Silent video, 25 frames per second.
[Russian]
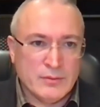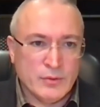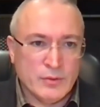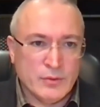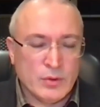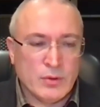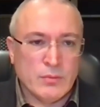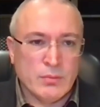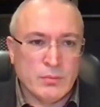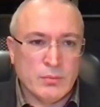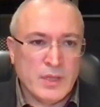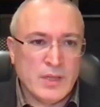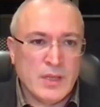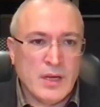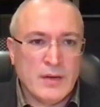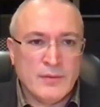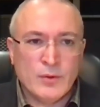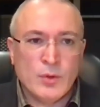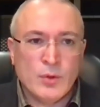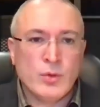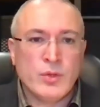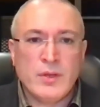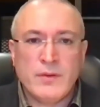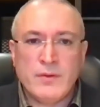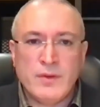Вот мы
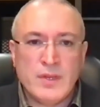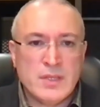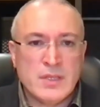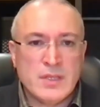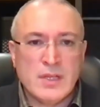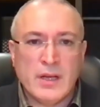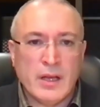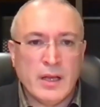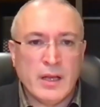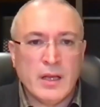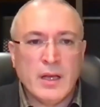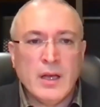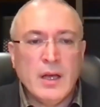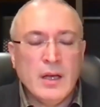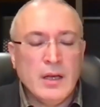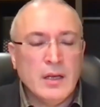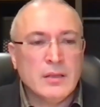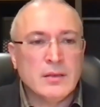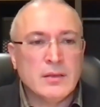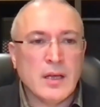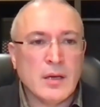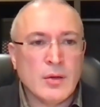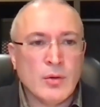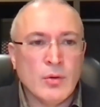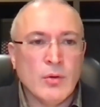давно не видели
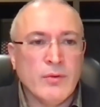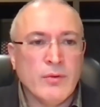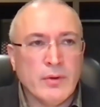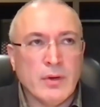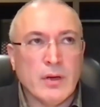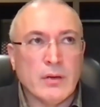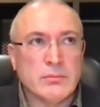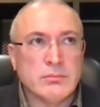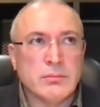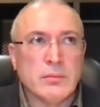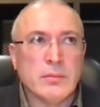такого...